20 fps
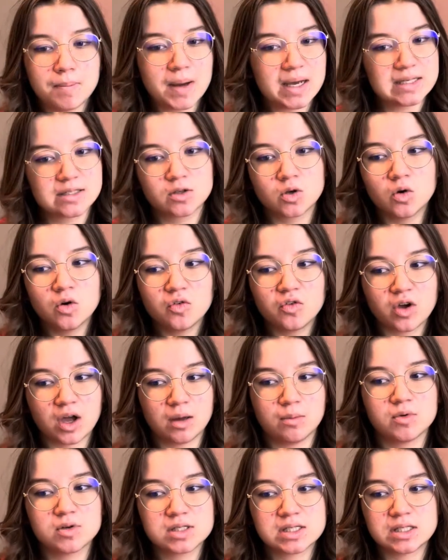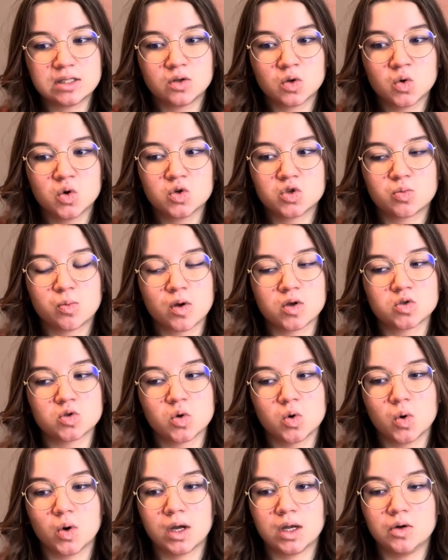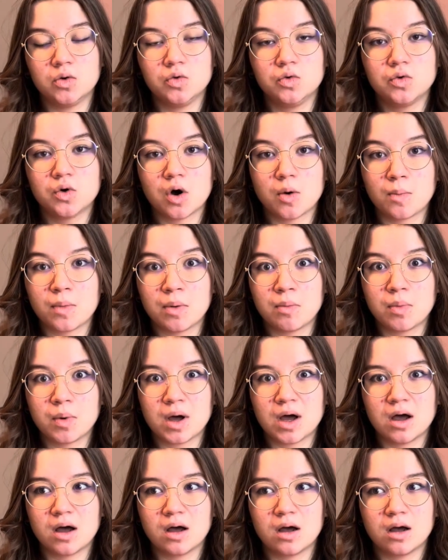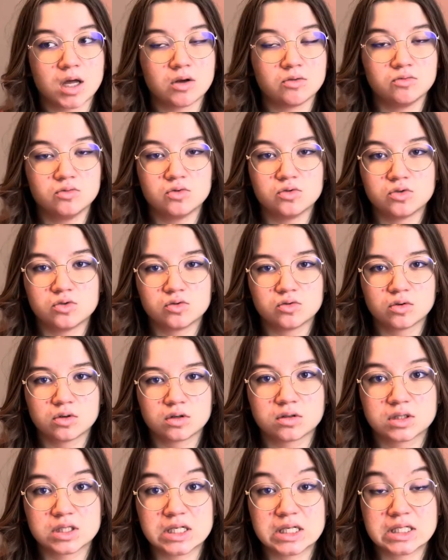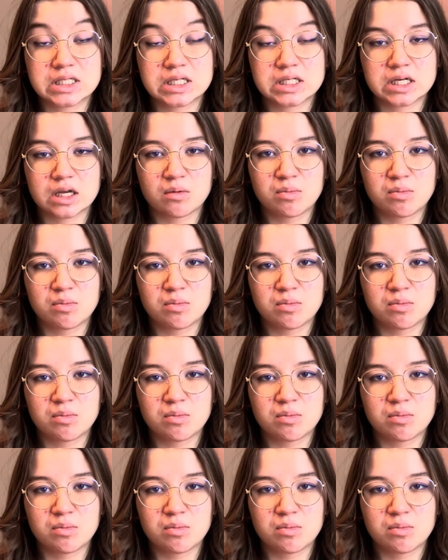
Parce que vraiment, sinon, je pense que je l'aurais lu en même pas un deux jours, j'exagère